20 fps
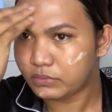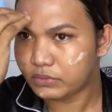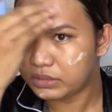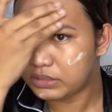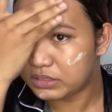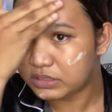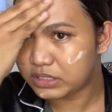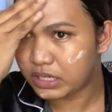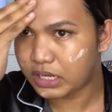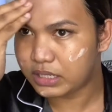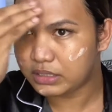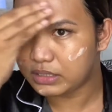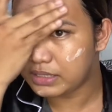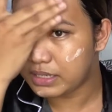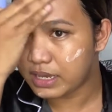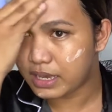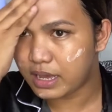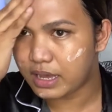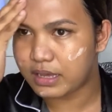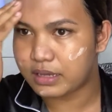shade
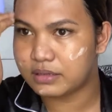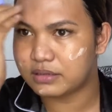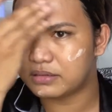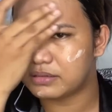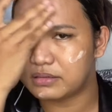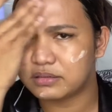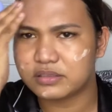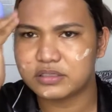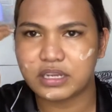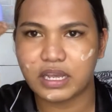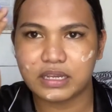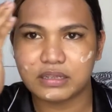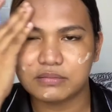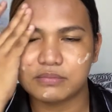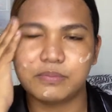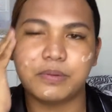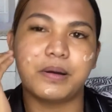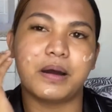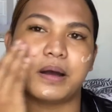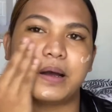niya, shade
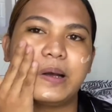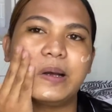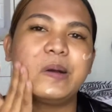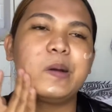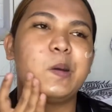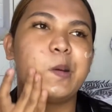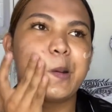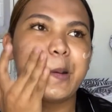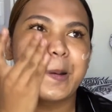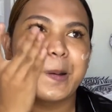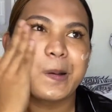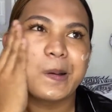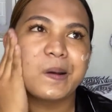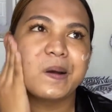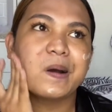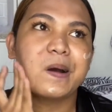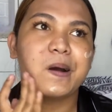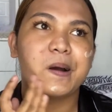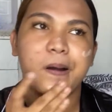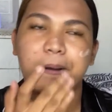pa,
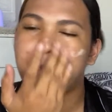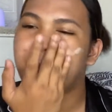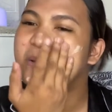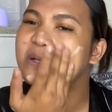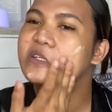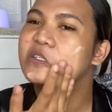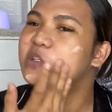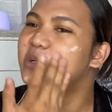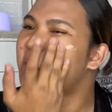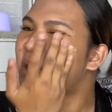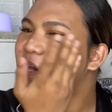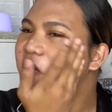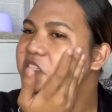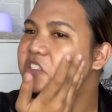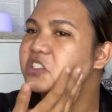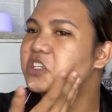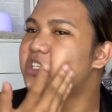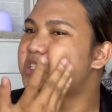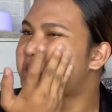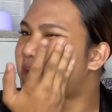uh, ah, medyo light
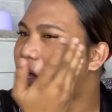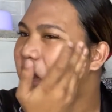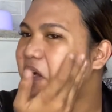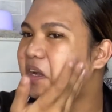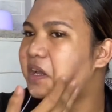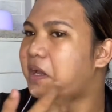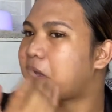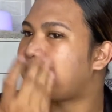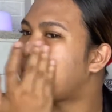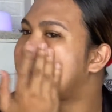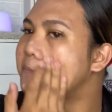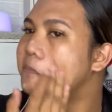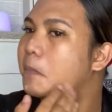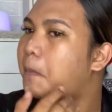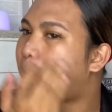siya sa akin.